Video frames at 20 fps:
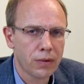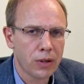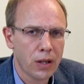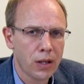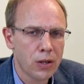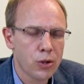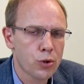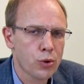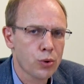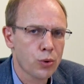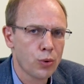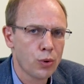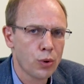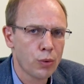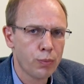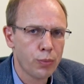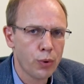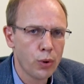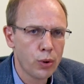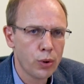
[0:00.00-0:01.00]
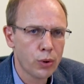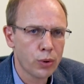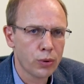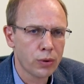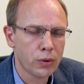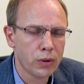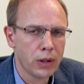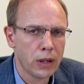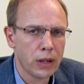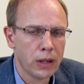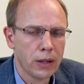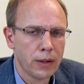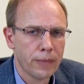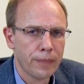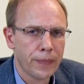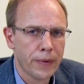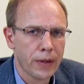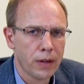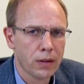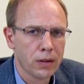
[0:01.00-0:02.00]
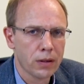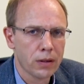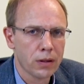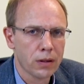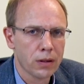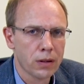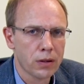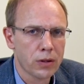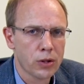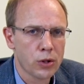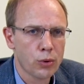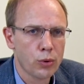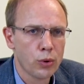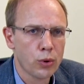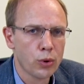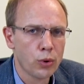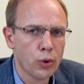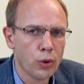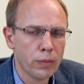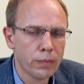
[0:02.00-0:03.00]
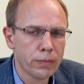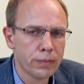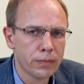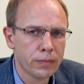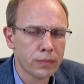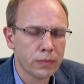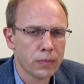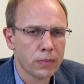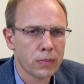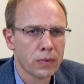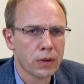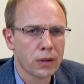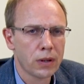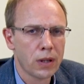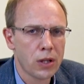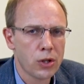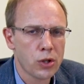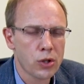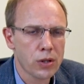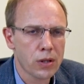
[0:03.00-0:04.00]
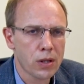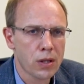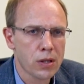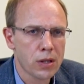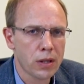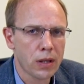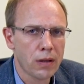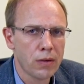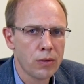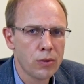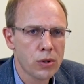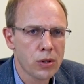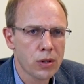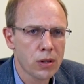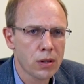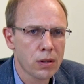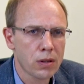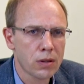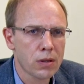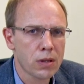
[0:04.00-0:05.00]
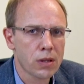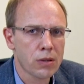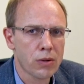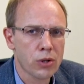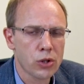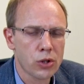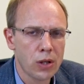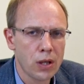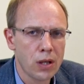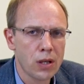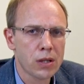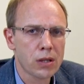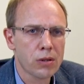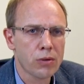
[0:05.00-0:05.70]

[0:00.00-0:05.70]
в архаическую эпоху жилой дом греческий становился сложнее и